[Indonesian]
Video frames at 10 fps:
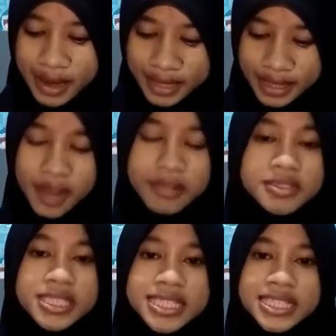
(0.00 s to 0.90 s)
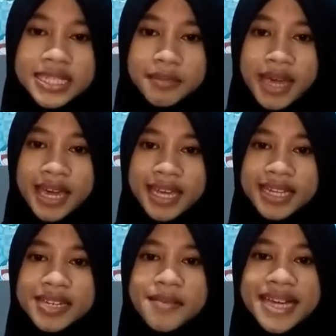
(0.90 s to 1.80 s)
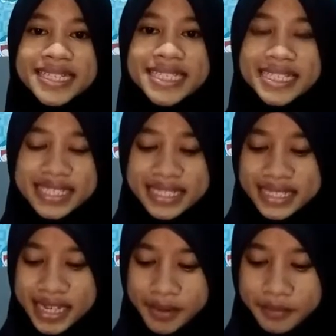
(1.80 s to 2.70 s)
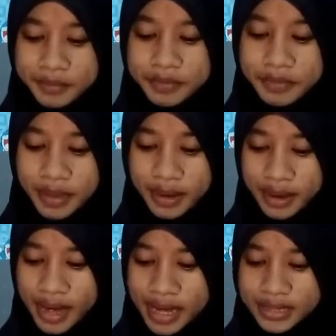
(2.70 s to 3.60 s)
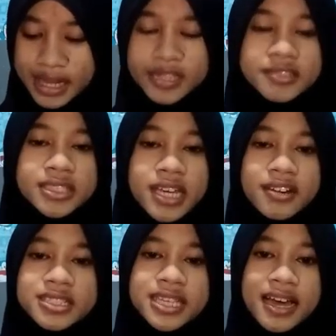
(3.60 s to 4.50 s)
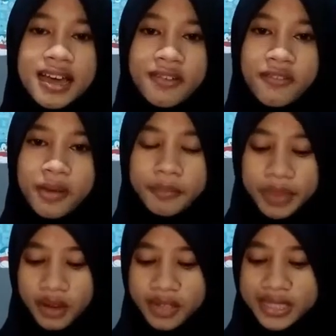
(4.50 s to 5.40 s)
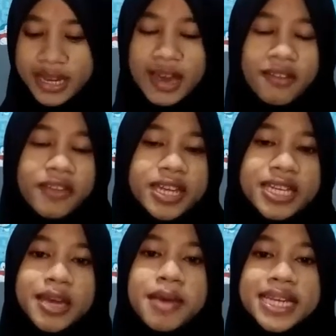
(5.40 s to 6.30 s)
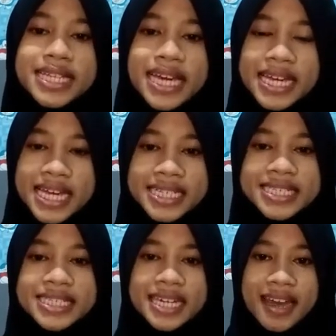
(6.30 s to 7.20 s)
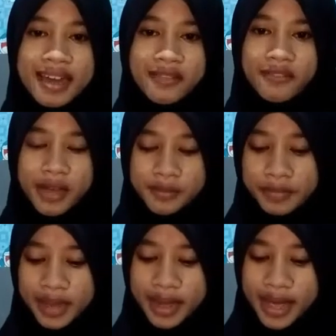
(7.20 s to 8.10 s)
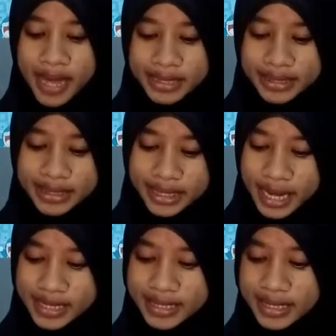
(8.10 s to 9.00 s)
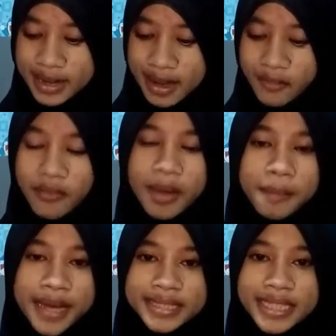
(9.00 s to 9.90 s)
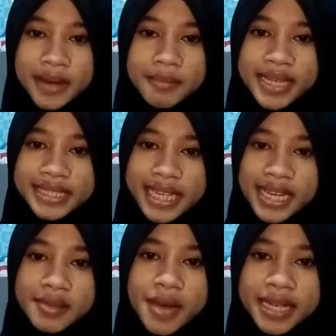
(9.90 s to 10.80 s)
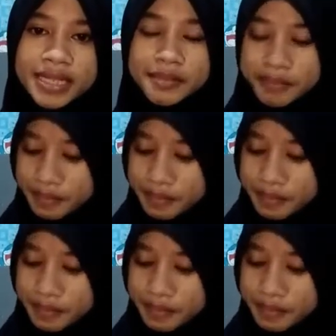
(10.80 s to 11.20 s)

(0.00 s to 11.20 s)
atau sisi B dibagi sisi C. Selanjutnya kosek alfa. Kosek alfa ini kebalikan dari sin alfa. Jika sin alfa panjang BC dibagi